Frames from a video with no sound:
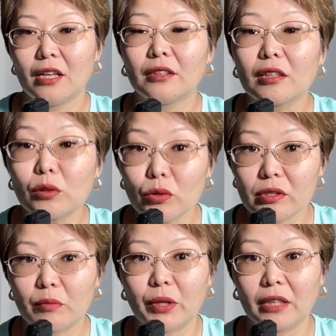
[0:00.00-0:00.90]

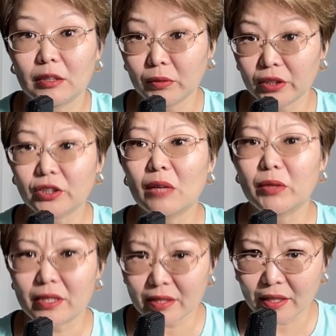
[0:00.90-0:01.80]
Нагрузка при этом должна
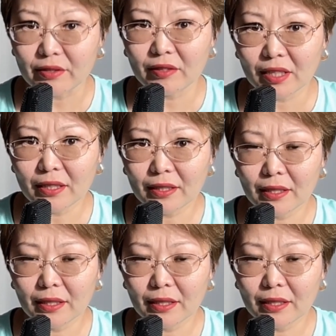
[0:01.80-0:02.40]
быть стрессовой.